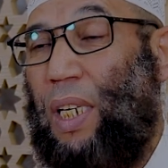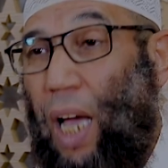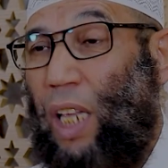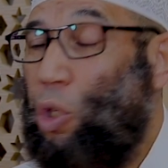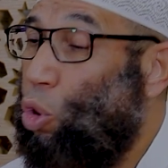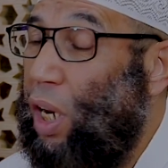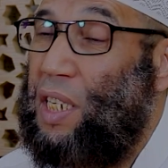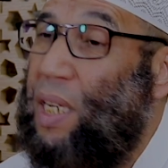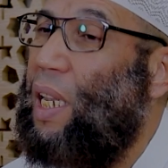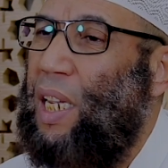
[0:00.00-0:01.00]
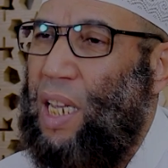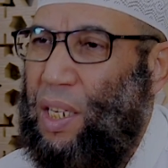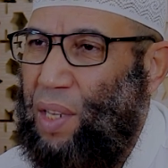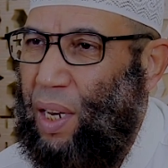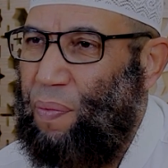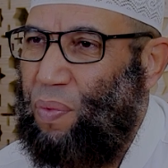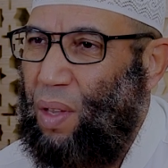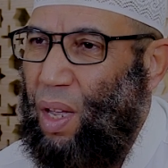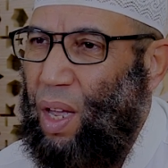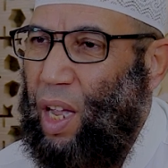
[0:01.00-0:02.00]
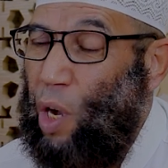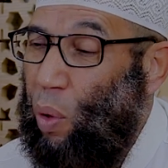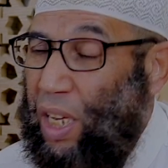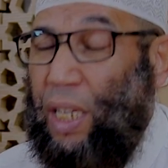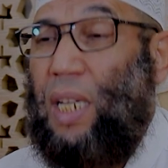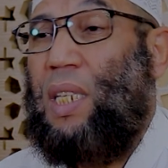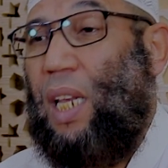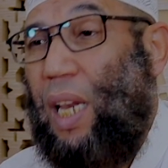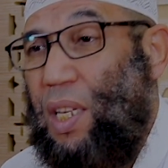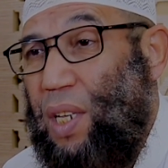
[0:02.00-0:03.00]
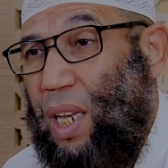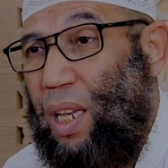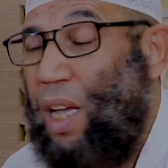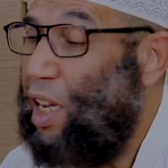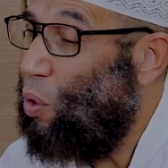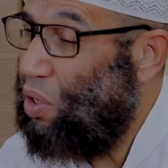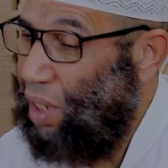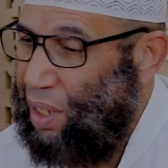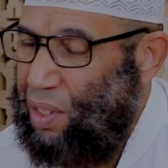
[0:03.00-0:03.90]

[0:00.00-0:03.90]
كاع شكون يجري راه يجري ايوا اللي حري يجري راه يجري ايوا خصها